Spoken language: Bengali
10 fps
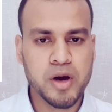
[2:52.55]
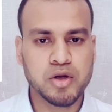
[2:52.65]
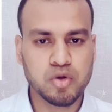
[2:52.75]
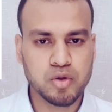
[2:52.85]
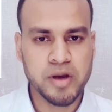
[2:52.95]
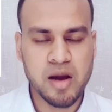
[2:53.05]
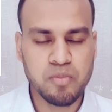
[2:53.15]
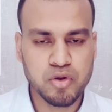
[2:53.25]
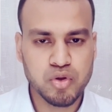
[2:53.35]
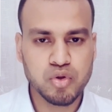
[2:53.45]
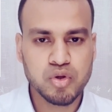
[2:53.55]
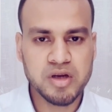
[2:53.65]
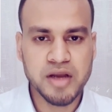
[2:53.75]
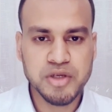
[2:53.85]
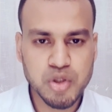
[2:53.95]
যেহেতু আপনি এখানে
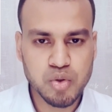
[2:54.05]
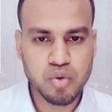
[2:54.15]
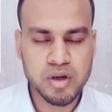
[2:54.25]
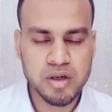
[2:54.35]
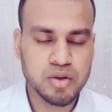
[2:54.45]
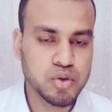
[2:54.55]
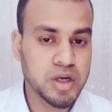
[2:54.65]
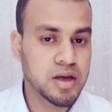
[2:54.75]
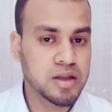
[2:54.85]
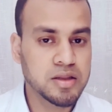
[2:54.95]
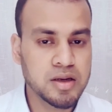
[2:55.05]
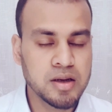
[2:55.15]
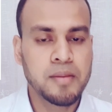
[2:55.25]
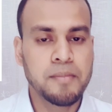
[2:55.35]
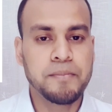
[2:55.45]
এক লাখের
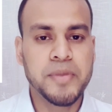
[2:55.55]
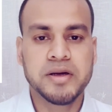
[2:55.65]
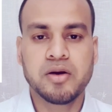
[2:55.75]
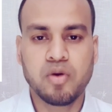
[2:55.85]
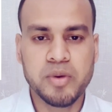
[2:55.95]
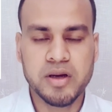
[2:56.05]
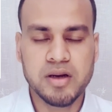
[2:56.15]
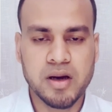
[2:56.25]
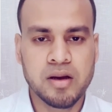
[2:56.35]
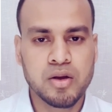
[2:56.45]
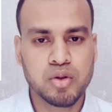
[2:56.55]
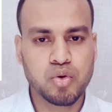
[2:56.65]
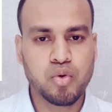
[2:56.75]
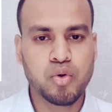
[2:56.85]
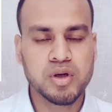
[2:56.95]
মধ্যে তো সেই ক্ষেত্রে আপনাকে কি
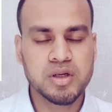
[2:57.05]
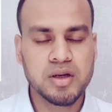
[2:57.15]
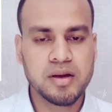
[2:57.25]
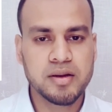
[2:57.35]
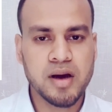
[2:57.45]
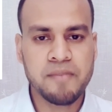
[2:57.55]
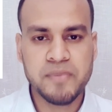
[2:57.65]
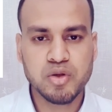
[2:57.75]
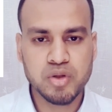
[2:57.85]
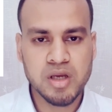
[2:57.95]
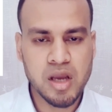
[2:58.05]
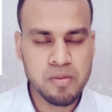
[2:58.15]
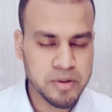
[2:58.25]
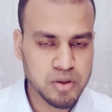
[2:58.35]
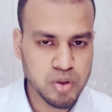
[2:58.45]
দেওয়া হবে ষাট
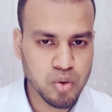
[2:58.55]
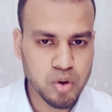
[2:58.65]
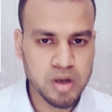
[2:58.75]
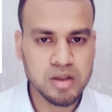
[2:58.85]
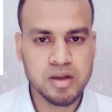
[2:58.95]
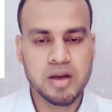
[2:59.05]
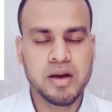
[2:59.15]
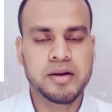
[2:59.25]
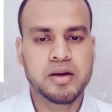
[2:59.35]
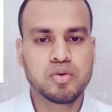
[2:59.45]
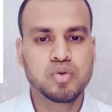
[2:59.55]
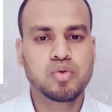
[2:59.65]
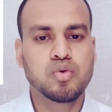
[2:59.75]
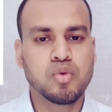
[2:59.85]
পার্সেন্ট দেওয়া হবে তো দু হাজার পাঁচশো ষাট